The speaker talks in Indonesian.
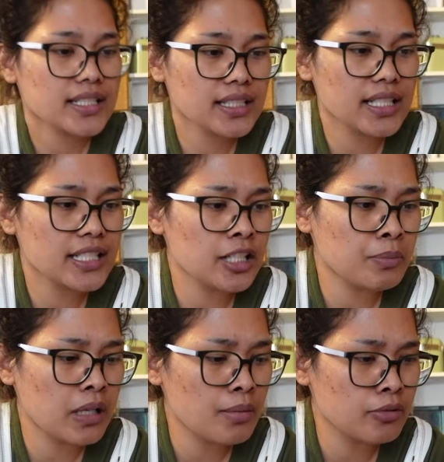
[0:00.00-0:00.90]
Jadi ini
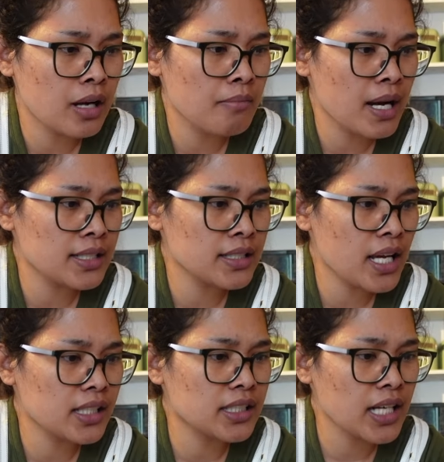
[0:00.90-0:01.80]
dabu-dabu
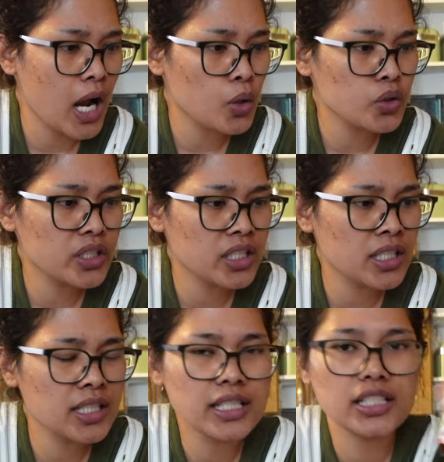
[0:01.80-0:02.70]
namanya ground
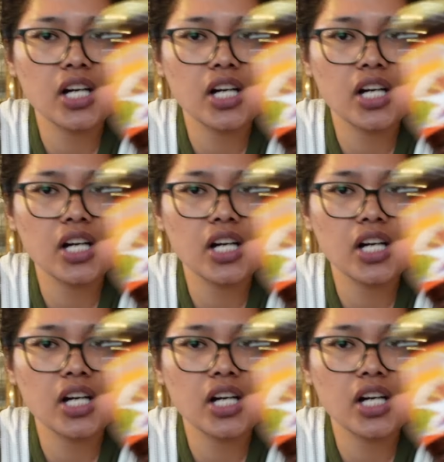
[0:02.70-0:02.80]
chili